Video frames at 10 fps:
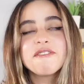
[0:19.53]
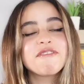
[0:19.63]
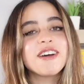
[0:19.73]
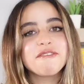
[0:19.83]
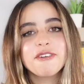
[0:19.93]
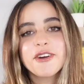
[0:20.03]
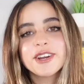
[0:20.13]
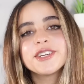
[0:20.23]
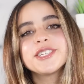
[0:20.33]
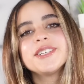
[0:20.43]
ف if
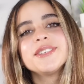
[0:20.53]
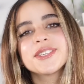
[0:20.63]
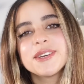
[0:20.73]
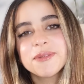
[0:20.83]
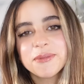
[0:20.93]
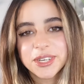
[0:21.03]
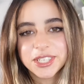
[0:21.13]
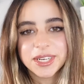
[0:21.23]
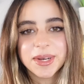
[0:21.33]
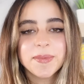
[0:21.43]
are interested just keep on watching